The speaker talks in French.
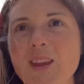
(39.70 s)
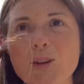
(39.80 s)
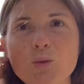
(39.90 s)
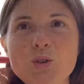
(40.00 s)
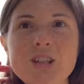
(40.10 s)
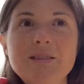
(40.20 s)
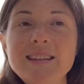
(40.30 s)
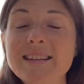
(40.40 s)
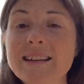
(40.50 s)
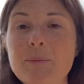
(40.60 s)
Donc j'ai
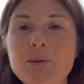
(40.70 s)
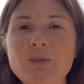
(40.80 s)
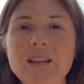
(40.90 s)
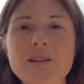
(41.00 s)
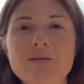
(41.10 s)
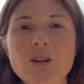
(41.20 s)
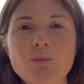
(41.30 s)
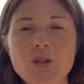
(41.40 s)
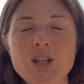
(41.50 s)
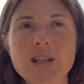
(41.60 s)
vite attrapé mon téléphone,
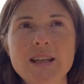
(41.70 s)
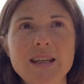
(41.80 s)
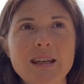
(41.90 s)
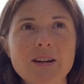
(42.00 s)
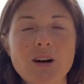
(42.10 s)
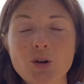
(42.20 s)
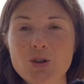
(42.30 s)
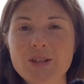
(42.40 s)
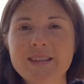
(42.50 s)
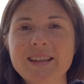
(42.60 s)
puis je l'ai euh,
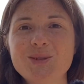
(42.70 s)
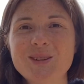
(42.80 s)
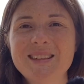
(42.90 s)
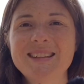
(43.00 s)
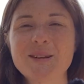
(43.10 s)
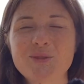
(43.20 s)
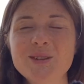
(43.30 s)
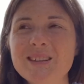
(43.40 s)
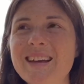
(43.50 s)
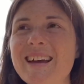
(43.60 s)
enregistré sur dictaphone.